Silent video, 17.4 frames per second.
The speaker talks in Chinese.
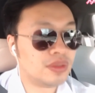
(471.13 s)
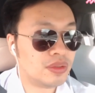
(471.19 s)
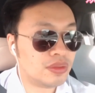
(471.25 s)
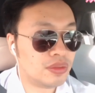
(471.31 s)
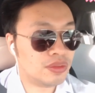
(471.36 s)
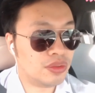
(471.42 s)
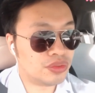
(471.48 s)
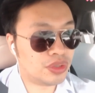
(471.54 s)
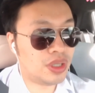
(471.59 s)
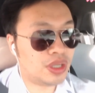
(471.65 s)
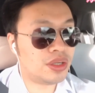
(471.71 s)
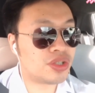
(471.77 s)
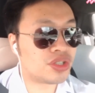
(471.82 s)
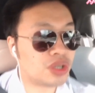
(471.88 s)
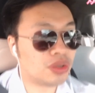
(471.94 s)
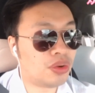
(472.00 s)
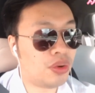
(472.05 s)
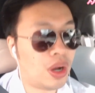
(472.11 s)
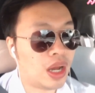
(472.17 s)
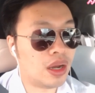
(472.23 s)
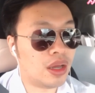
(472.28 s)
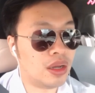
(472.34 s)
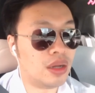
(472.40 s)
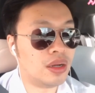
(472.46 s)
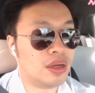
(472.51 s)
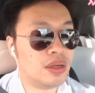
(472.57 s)
我觉得是升华了
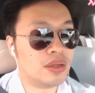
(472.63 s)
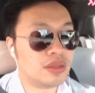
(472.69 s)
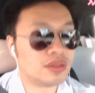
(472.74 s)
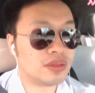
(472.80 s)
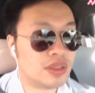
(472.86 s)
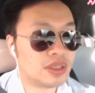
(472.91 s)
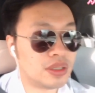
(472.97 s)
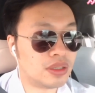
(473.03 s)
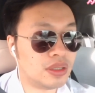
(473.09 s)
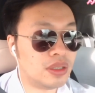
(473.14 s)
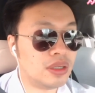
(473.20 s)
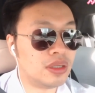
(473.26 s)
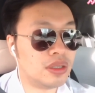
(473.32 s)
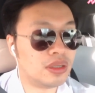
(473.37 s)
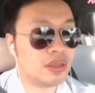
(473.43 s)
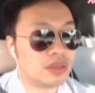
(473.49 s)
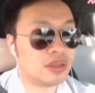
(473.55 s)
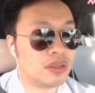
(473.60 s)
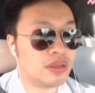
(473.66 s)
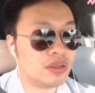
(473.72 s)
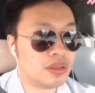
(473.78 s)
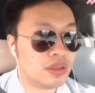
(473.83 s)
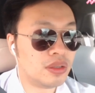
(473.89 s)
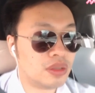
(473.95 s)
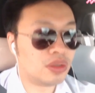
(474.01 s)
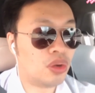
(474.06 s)
啊，这个
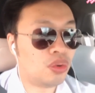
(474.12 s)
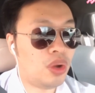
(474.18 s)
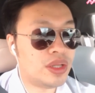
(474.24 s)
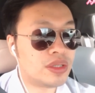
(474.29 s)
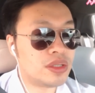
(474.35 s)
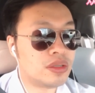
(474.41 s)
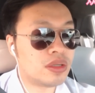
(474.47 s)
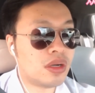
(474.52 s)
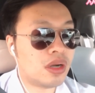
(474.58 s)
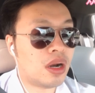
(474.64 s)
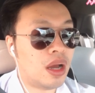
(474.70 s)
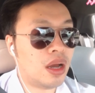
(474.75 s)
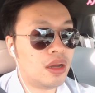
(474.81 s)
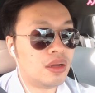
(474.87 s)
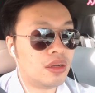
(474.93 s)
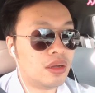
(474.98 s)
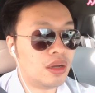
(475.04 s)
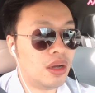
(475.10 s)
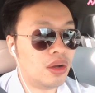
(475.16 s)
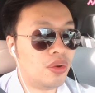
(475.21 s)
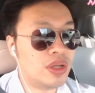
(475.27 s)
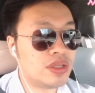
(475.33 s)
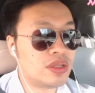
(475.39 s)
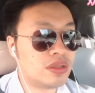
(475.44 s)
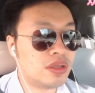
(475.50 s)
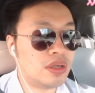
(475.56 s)
换姿势了啊，
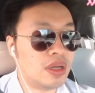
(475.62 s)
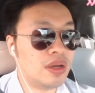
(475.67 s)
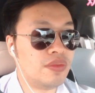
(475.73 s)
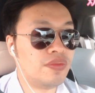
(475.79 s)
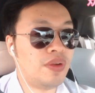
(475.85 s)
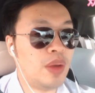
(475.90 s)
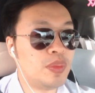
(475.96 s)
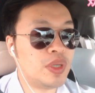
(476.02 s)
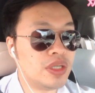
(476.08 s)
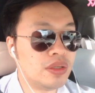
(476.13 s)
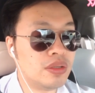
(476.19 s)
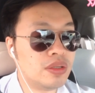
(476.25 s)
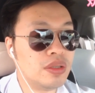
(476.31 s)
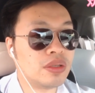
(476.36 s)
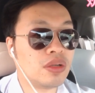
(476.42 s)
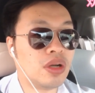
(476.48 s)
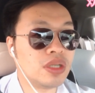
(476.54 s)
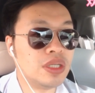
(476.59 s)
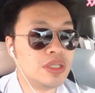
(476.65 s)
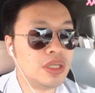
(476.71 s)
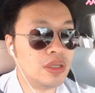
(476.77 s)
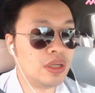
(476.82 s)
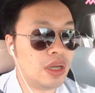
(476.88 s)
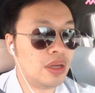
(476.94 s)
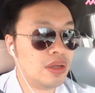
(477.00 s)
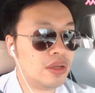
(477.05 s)
换姿势了，发明高科技
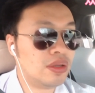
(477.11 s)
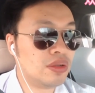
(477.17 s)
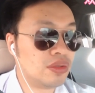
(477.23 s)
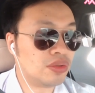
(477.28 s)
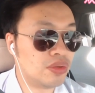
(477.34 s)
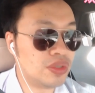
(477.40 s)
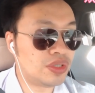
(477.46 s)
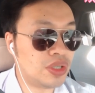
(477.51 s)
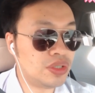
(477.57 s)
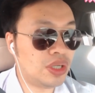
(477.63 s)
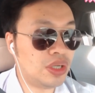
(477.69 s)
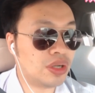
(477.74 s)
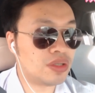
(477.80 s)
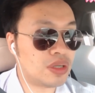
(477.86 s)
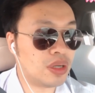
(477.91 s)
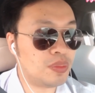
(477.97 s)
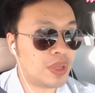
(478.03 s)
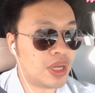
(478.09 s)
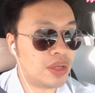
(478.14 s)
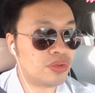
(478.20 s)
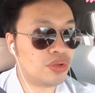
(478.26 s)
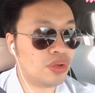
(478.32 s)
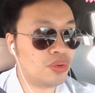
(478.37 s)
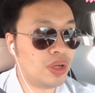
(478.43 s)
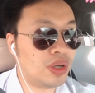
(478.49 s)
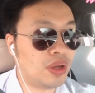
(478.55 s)
了，从经济这个层面
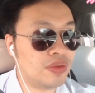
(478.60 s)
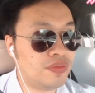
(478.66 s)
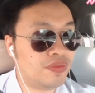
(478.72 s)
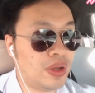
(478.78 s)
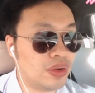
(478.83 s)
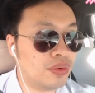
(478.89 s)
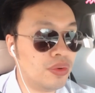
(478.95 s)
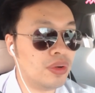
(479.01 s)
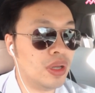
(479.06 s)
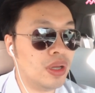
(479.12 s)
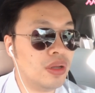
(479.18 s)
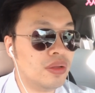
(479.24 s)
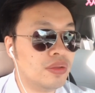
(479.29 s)
学会反反共了。